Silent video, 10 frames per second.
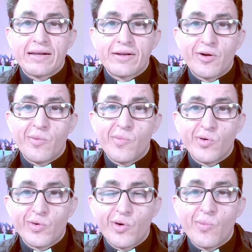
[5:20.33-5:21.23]

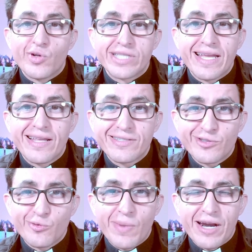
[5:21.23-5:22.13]
como, como,
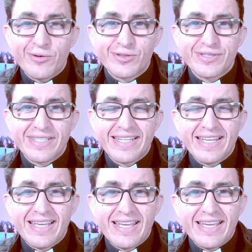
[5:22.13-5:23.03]
seres humanos,
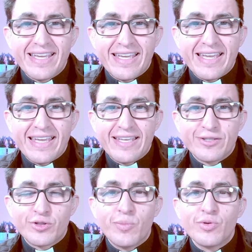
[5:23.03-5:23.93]
eh,
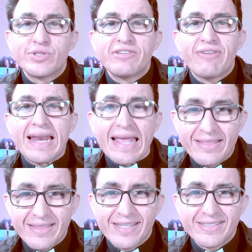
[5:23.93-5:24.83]
somos
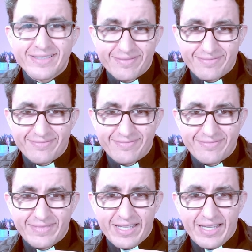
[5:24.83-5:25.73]
diferentes.
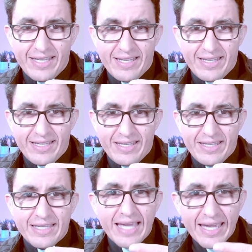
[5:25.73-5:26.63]

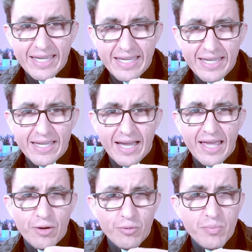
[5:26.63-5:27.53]
Y ahí
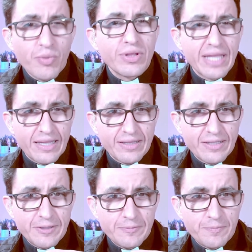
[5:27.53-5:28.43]
hay algo
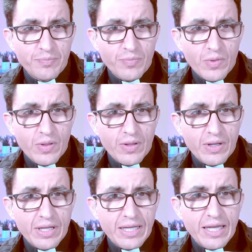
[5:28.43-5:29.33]
importante
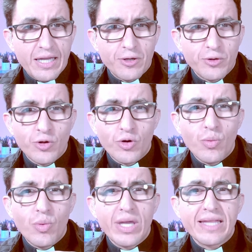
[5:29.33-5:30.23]
que yo no
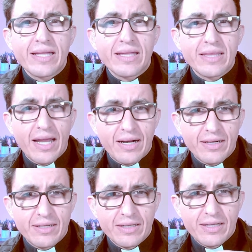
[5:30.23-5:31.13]
voy a tratar
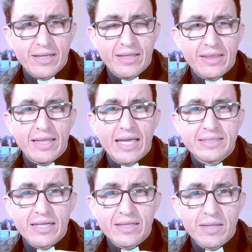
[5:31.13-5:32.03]
de
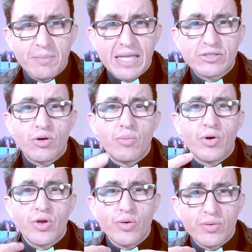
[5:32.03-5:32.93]
hacerte más como
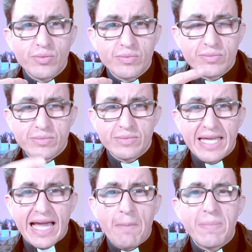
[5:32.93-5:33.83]
yo, de
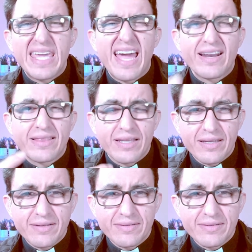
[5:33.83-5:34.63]
cambiarte.